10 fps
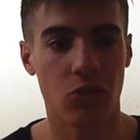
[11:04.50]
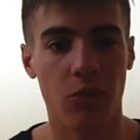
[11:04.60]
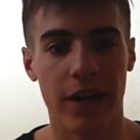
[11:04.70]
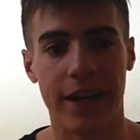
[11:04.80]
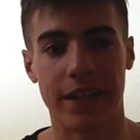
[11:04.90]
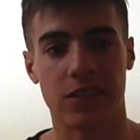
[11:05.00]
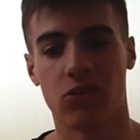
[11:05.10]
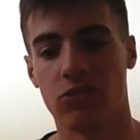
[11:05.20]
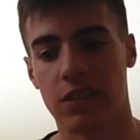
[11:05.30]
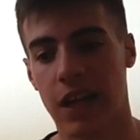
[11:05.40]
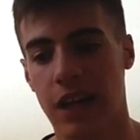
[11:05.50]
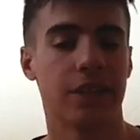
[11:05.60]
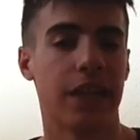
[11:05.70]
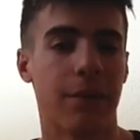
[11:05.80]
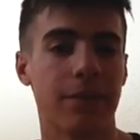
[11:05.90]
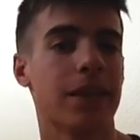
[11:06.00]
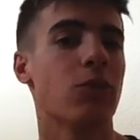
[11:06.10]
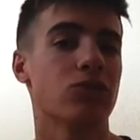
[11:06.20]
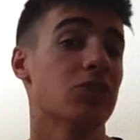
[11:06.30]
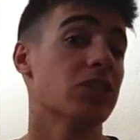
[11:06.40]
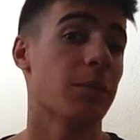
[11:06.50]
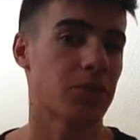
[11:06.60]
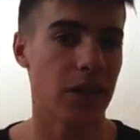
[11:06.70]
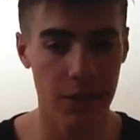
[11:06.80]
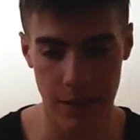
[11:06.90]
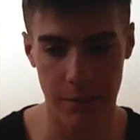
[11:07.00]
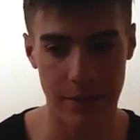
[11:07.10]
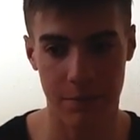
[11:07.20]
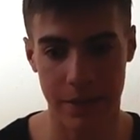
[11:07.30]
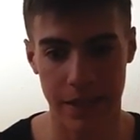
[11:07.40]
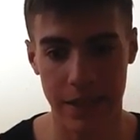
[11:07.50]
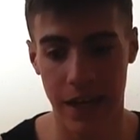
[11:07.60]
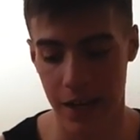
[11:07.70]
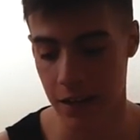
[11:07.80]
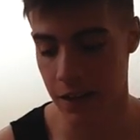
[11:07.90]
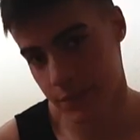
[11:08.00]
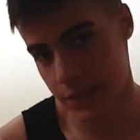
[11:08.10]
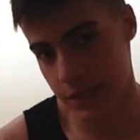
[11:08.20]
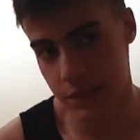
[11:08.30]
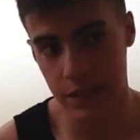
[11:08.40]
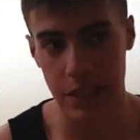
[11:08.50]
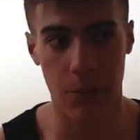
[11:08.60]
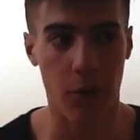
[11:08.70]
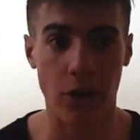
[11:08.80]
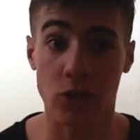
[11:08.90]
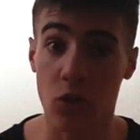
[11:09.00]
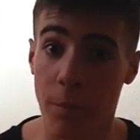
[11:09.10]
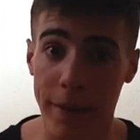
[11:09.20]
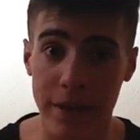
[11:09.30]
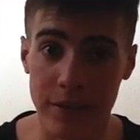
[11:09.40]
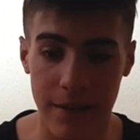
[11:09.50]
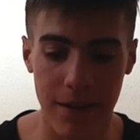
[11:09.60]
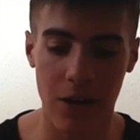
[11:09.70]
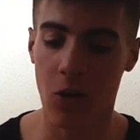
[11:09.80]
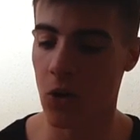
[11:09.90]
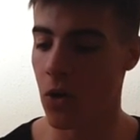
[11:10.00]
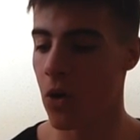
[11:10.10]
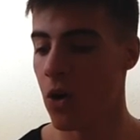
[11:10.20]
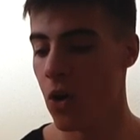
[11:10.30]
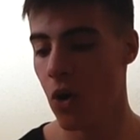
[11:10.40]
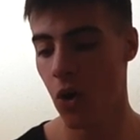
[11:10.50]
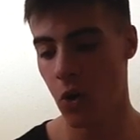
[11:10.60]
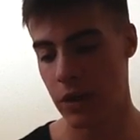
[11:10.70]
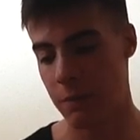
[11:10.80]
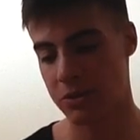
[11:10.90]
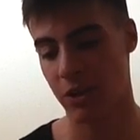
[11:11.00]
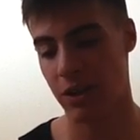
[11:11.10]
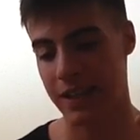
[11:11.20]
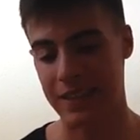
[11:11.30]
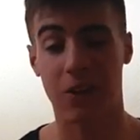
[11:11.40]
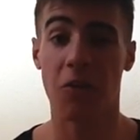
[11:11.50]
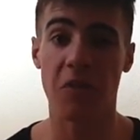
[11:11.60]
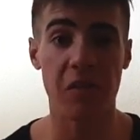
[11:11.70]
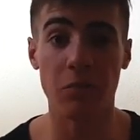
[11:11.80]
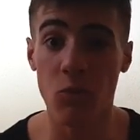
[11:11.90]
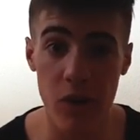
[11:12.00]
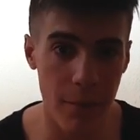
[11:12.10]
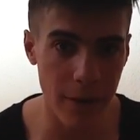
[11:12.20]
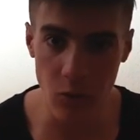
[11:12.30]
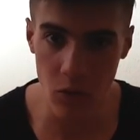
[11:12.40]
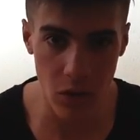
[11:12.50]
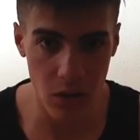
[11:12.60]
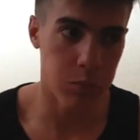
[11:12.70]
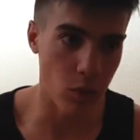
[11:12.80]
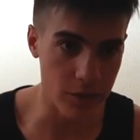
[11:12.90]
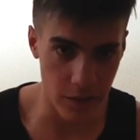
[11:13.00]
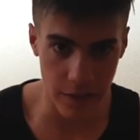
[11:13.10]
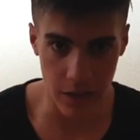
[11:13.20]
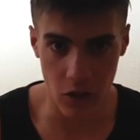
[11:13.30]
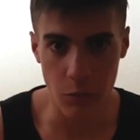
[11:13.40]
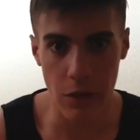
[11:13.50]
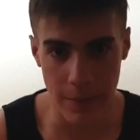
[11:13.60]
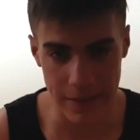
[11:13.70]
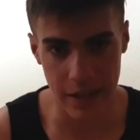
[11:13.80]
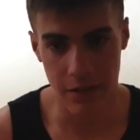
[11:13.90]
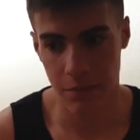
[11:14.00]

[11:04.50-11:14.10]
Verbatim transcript: cómo eres, con tal. Si realmente le gusta a otra persona, le vas, vas a ligar. O sea, a lo mejor es tu compañero de trabajo o una persona con la que tienes que coincidir muy a menudo, puedo entenderlo y puede pasar.